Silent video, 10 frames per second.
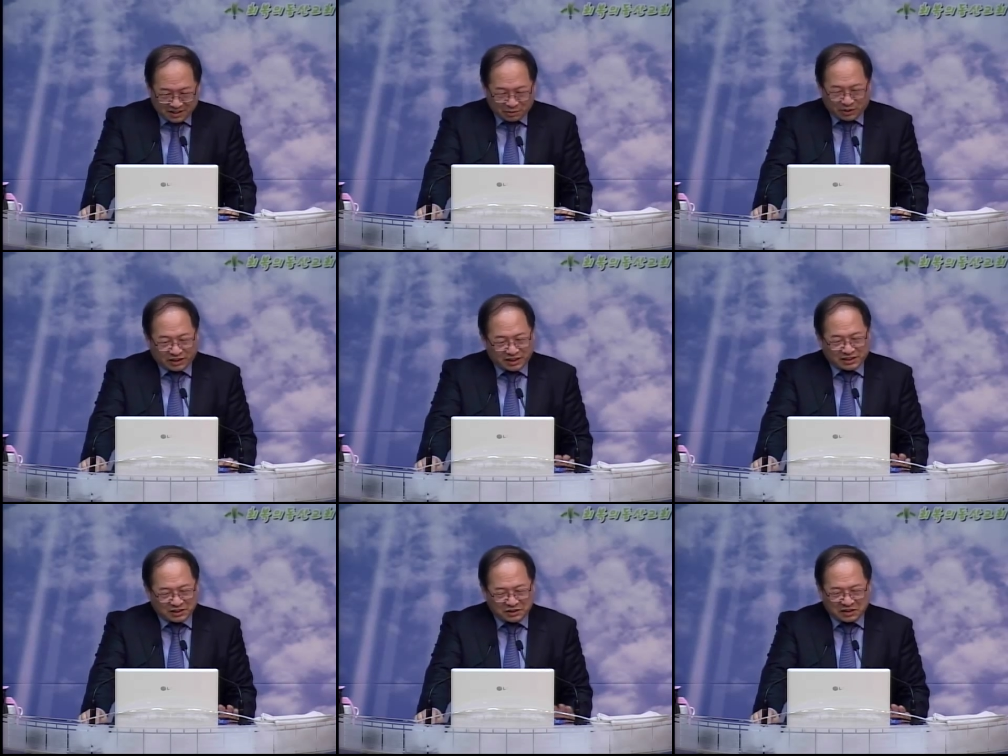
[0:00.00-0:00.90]
보라 내
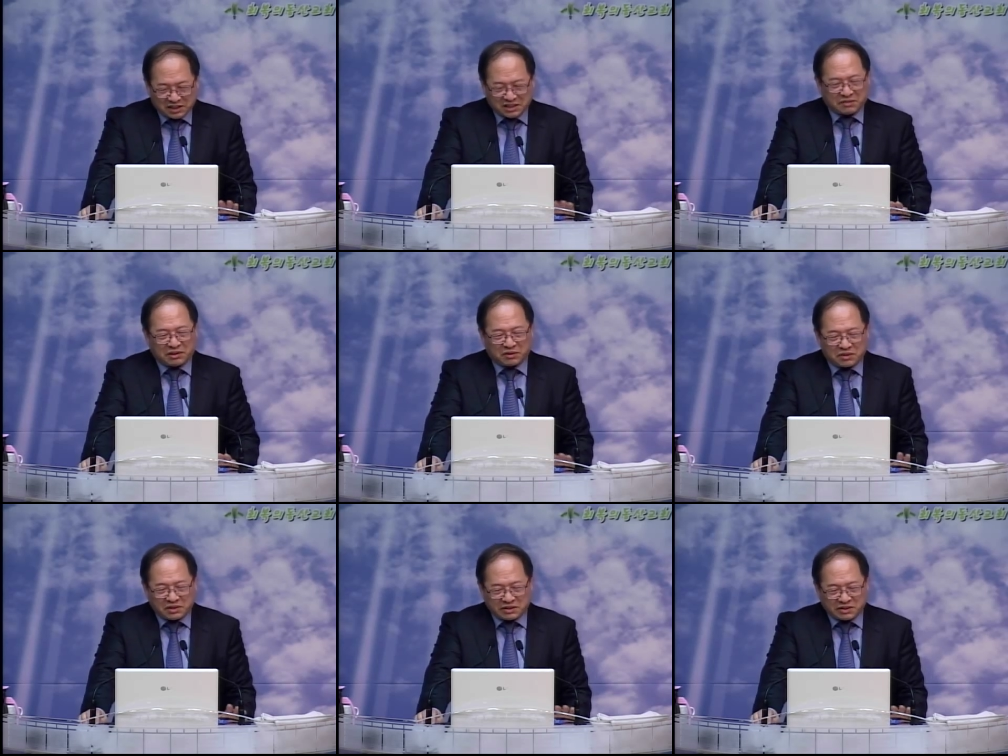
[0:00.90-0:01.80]
친정
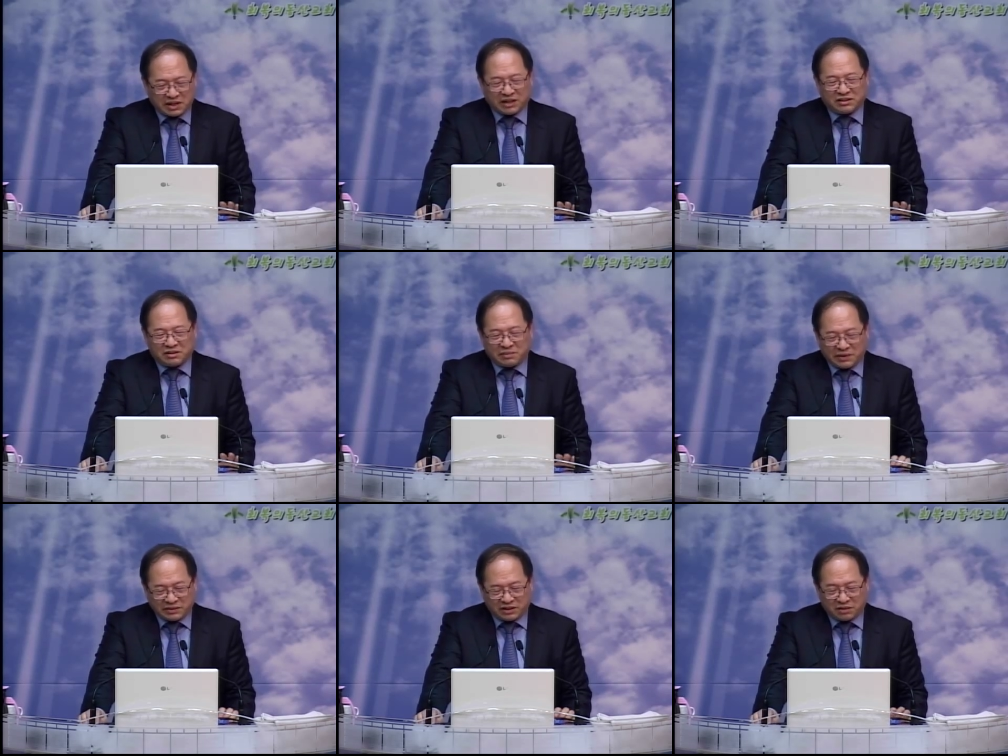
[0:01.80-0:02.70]
엘리사벳도 늙어서 아들을
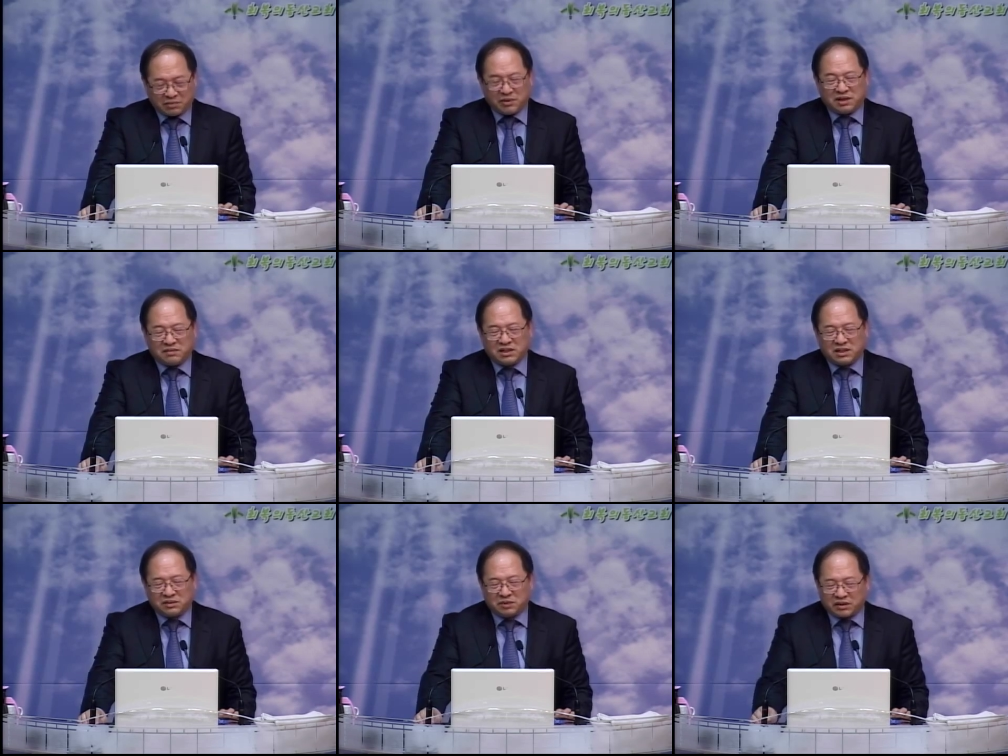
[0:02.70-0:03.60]
배웠느냐 본래
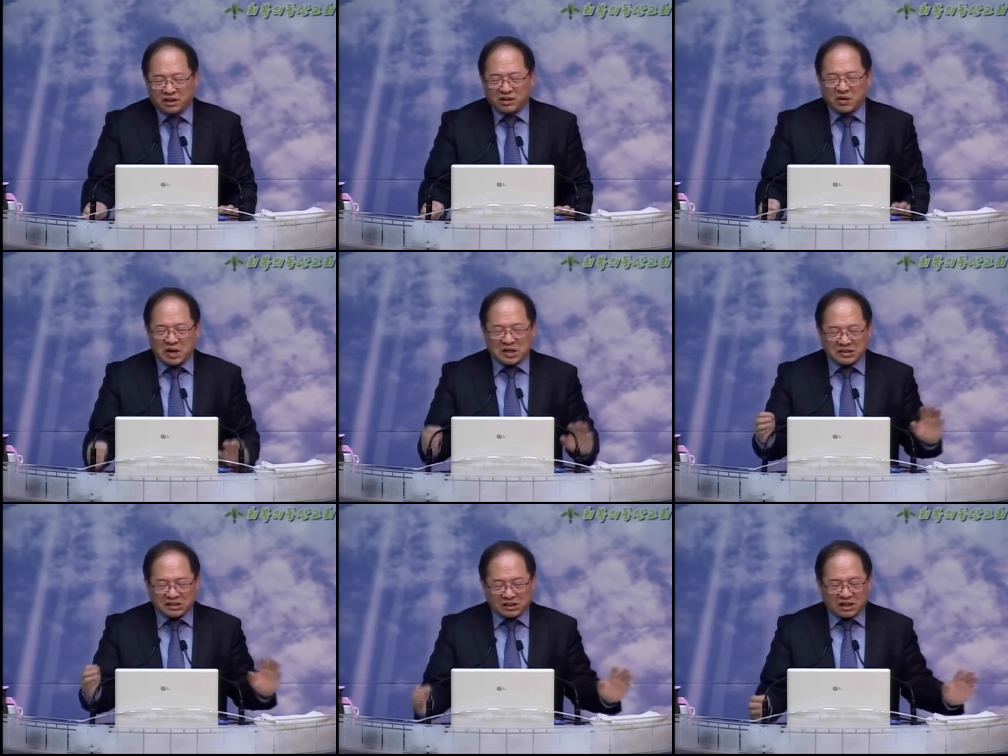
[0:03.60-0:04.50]
임신하지 못하였다고
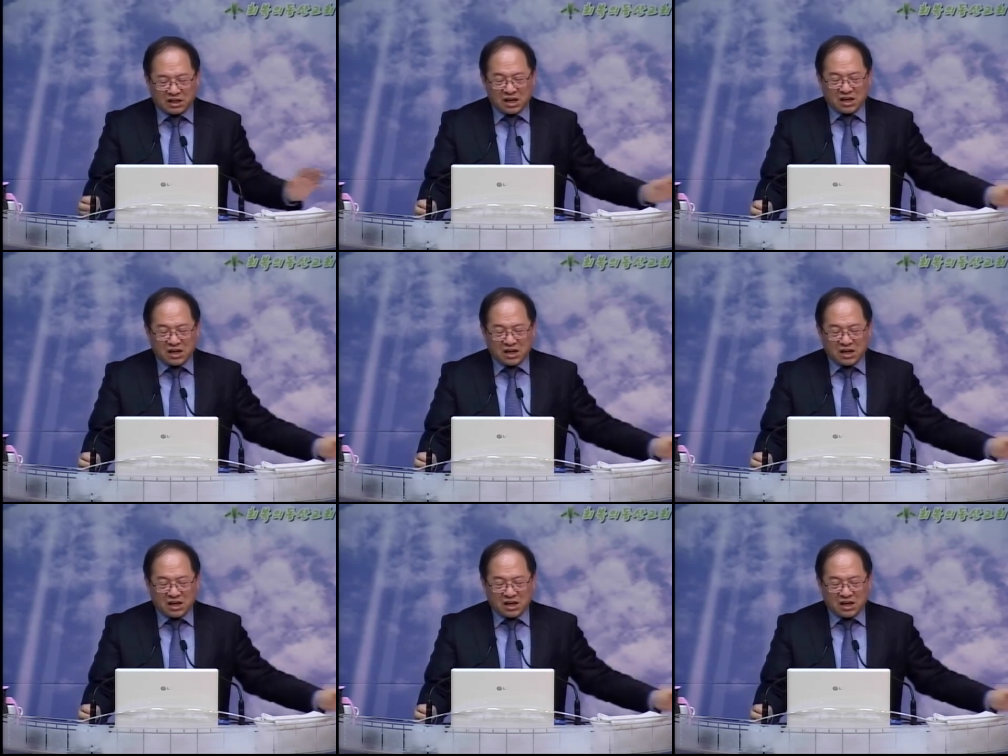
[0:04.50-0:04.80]
알려지니가